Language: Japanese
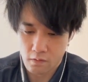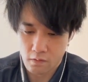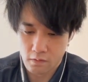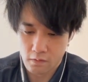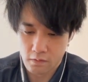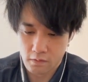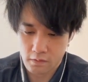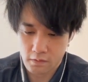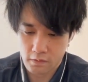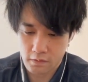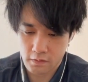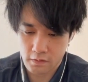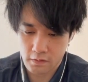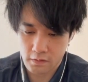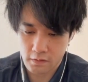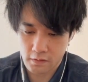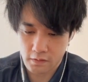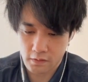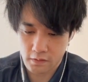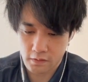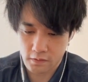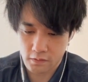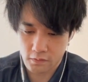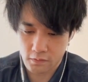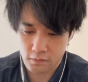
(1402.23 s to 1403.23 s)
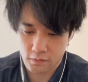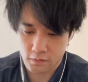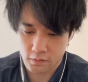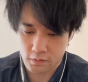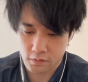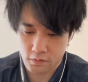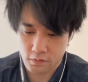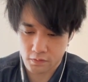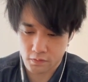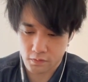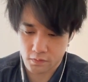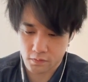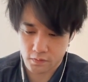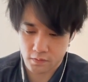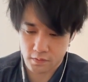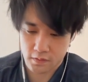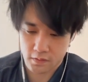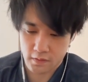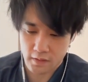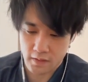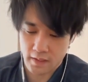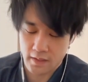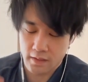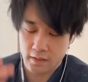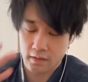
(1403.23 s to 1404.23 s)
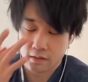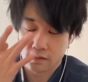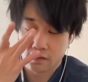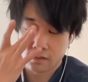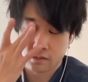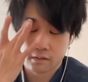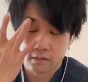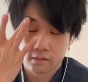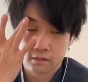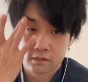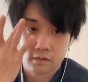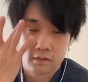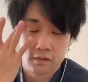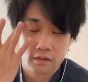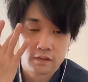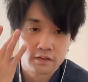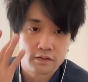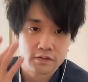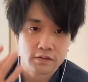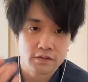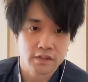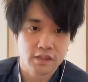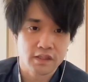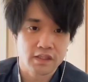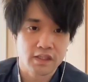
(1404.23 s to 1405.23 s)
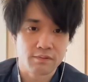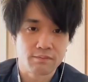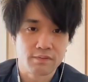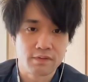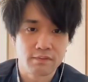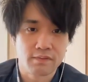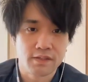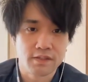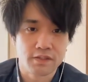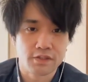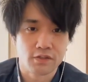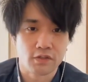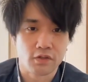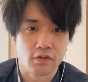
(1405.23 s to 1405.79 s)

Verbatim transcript: いよし OK 火かぶりましょ